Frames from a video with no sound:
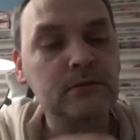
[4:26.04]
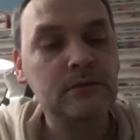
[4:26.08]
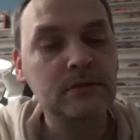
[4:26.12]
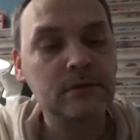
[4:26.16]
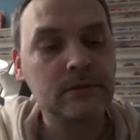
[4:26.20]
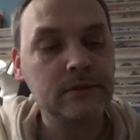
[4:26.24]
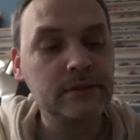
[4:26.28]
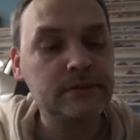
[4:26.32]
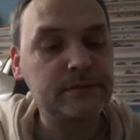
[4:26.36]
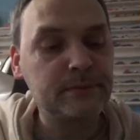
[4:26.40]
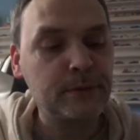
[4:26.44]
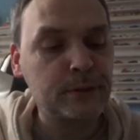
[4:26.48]

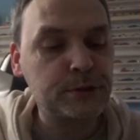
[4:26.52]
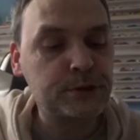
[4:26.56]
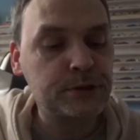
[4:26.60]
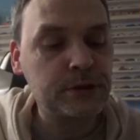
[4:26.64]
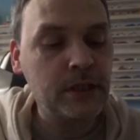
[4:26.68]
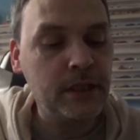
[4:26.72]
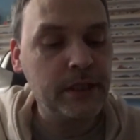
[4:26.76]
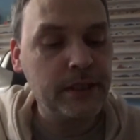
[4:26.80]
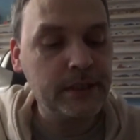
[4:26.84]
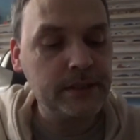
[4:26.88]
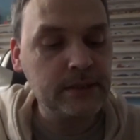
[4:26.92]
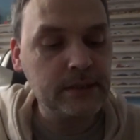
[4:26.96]
ist
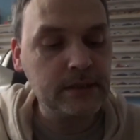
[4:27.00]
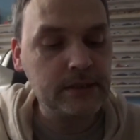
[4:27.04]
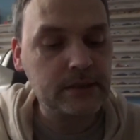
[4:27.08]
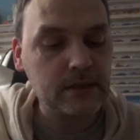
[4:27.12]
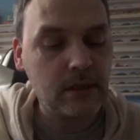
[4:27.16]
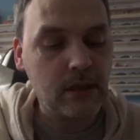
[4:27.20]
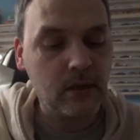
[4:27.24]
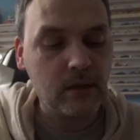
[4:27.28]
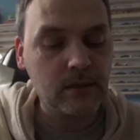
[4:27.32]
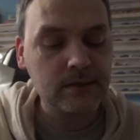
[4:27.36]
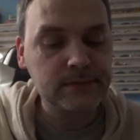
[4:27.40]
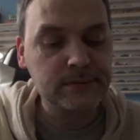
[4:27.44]

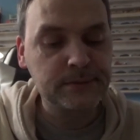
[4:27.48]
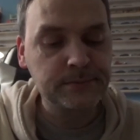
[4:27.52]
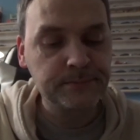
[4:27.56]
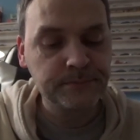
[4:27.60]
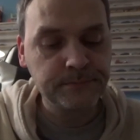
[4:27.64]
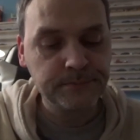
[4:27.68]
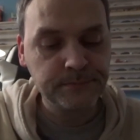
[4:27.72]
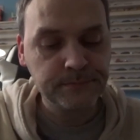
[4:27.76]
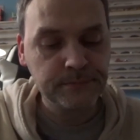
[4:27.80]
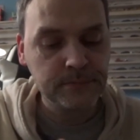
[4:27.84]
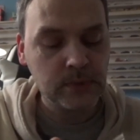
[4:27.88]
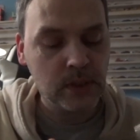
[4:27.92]
wahrscheinlich aus,
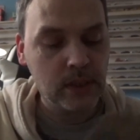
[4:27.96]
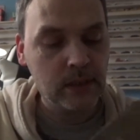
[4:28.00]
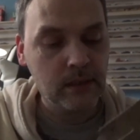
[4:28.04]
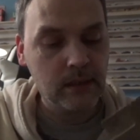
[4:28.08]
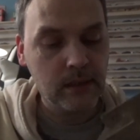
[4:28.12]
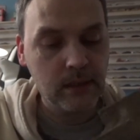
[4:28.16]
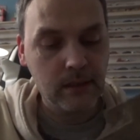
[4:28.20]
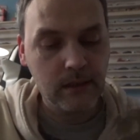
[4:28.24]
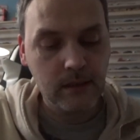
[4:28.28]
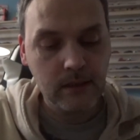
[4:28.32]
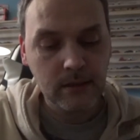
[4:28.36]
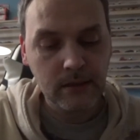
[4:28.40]
dem,
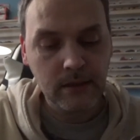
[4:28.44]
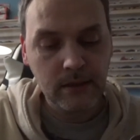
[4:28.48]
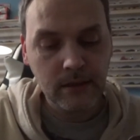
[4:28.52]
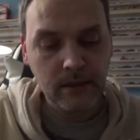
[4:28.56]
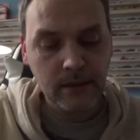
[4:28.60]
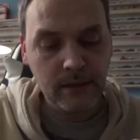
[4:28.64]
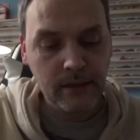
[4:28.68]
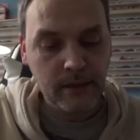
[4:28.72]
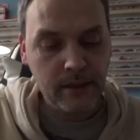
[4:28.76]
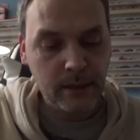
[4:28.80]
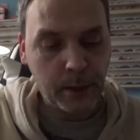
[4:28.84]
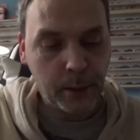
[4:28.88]
äh,
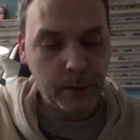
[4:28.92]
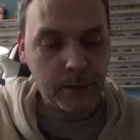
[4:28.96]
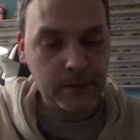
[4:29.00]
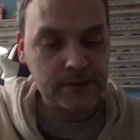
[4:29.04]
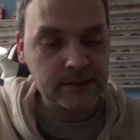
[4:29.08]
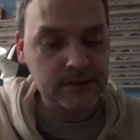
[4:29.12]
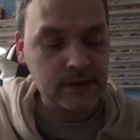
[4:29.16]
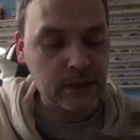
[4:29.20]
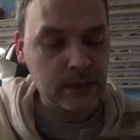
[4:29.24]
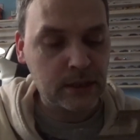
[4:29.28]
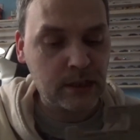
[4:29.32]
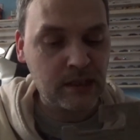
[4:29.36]
aus
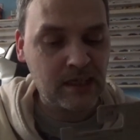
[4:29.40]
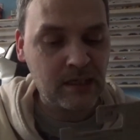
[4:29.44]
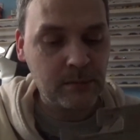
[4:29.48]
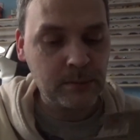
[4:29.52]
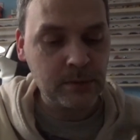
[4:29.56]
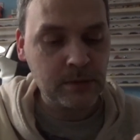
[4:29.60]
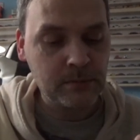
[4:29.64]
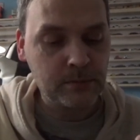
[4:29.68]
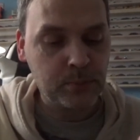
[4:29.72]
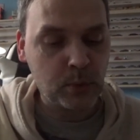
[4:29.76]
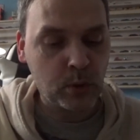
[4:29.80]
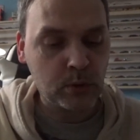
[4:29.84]
der
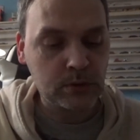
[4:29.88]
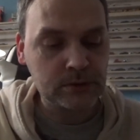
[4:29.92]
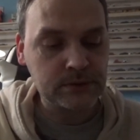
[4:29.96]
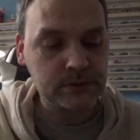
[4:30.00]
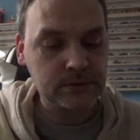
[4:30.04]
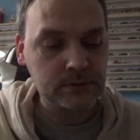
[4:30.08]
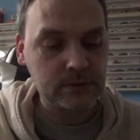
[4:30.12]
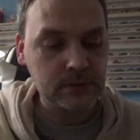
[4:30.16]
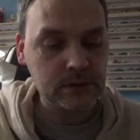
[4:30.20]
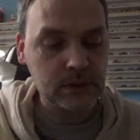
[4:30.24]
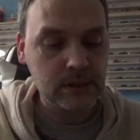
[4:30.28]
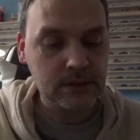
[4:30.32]
Gravelbox
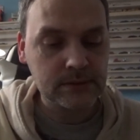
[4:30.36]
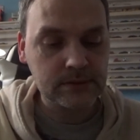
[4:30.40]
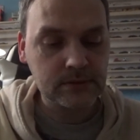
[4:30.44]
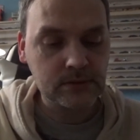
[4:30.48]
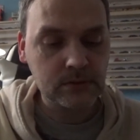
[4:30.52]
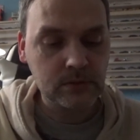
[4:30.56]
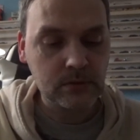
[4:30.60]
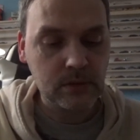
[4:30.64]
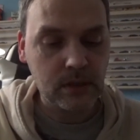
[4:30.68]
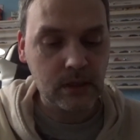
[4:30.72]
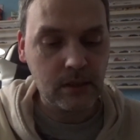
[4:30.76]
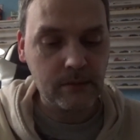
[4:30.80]
oder
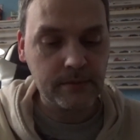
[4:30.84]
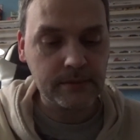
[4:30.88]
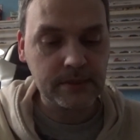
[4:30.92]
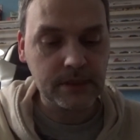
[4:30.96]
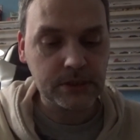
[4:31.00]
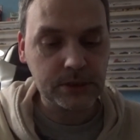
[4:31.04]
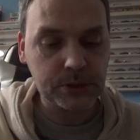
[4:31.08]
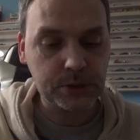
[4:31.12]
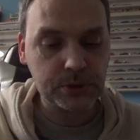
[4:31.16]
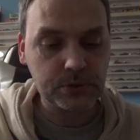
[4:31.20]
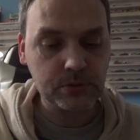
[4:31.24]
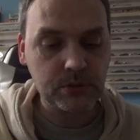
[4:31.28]
so. Aber
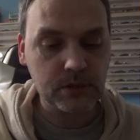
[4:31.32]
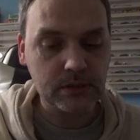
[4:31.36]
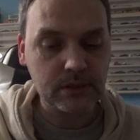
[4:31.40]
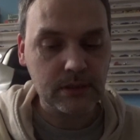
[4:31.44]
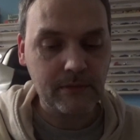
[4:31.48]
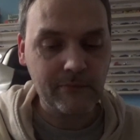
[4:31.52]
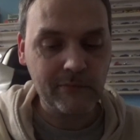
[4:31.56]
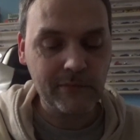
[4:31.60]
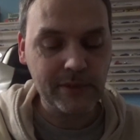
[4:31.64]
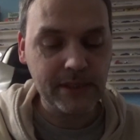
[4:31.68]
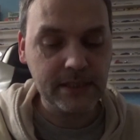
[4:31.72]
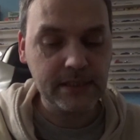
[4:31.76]
das stört
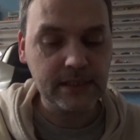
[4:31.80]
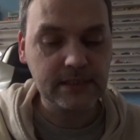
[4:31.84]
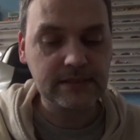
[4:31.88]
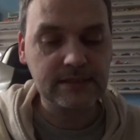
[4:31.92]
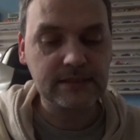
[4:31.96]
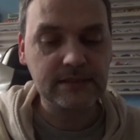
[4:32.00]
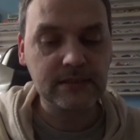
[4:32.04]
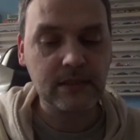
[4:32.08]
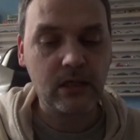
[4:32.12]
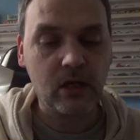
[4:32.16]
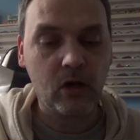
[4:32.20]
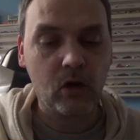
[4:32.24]
am
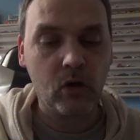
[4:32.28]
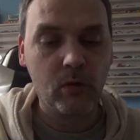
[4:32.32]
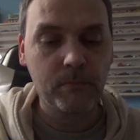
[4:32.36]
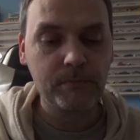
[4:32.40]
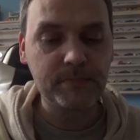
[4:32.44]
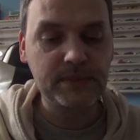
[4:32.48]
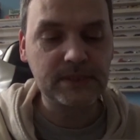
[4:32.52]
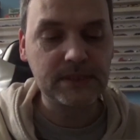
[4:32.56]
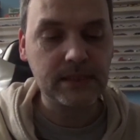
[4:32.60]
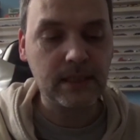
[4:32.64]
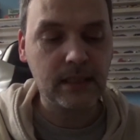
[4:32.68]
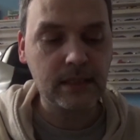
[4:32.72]
wenigsten.
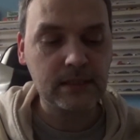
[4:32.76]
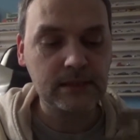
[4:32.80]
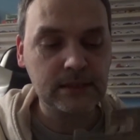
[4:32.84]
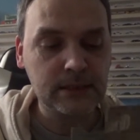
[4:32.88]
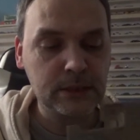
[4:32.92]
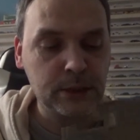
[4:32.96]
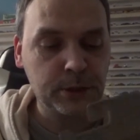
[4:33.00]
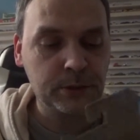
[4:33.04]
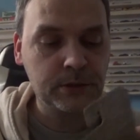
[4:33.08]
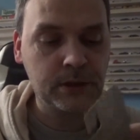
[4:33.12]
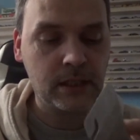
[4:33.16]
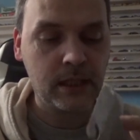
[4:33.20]
Hauptsache,
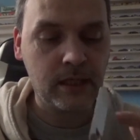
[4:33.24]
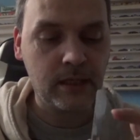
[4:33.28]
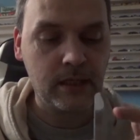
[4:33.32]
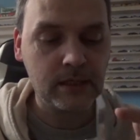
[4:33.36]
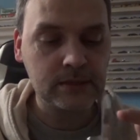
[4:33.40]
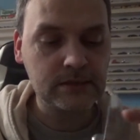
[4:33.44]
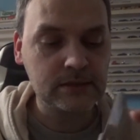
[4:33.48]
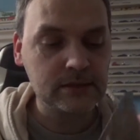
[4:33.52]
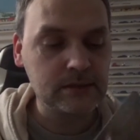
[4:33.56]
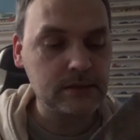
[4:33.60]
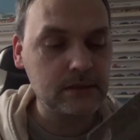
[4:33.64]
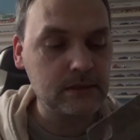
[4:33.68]
die
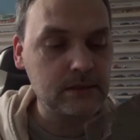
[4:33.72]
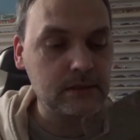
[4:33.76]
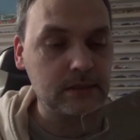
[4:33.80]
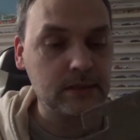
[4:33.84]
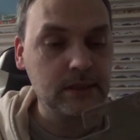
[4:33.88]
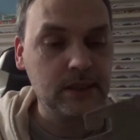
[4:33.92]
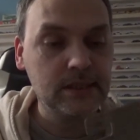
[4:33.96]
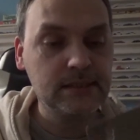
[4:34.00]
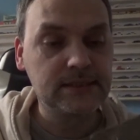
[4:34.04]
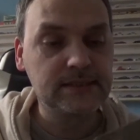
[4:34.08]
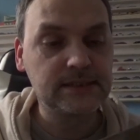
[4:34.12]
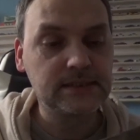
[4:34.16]
Karte
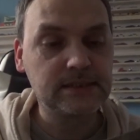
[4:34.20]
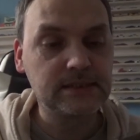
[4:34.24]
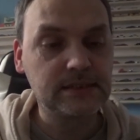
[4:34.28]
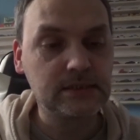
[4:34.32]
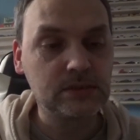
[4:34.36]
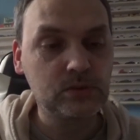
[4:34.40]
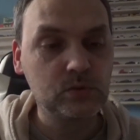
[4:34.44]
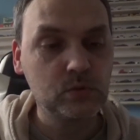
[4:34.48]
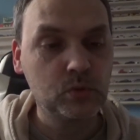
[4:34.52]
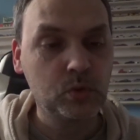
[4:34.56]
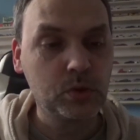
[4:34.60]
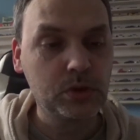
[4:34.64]
ist
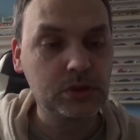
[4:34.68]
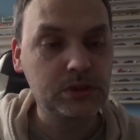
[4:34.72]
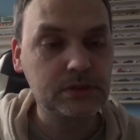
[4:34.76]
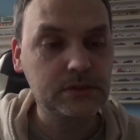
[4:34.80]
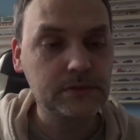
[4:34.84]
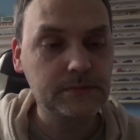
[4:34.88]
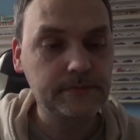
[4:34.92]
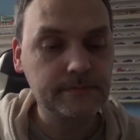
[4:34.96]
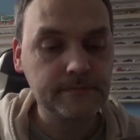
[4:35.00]
gut.